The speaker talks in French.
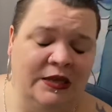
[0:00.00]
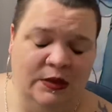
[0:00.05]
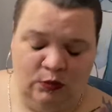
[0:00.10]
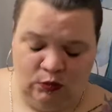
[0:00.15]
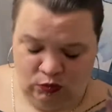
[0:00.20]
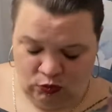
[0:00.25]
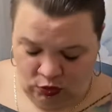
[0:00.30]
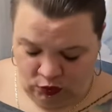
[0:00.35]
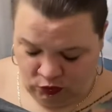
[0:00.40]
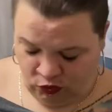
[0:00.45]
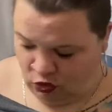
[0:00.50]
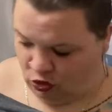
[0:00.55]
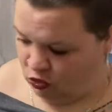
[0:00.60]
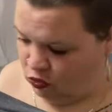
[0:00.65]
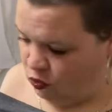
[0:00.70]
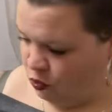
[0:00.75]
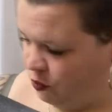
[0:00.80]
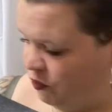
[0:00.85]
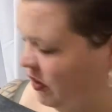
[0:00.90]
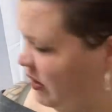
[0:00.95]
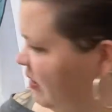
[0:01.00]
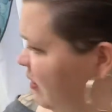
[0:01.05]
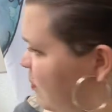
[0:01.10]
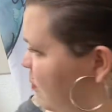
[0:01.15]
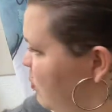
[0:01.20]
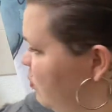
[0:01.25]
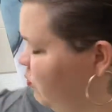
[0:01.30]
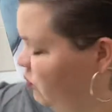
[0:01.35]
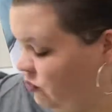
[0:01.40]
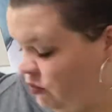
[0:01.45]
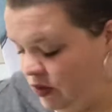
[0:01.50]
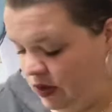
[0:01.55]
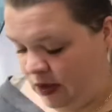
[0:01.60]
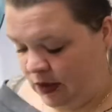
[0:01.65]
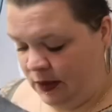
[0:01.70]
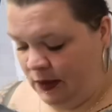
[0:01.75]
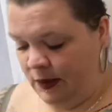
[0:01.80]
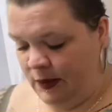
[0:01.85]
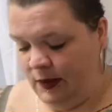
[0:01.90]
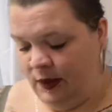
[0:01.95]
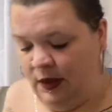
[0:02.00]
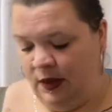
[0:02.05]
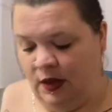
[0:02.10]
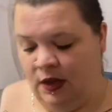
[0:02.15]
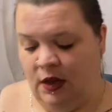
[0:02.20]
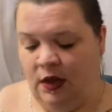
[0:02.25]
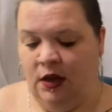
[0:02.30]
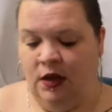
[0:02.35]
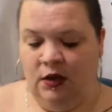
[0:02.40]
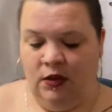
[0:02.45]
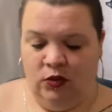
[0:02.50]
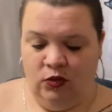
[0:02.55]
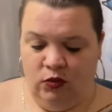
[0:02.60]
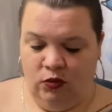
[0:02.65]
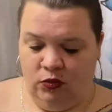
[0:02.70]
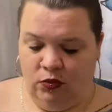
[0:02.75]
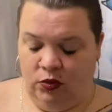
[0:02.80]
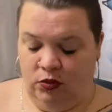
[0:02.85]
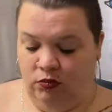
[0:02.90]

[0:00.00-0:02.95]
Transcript: bon, ça se coupe facilement, tout ça. Donc,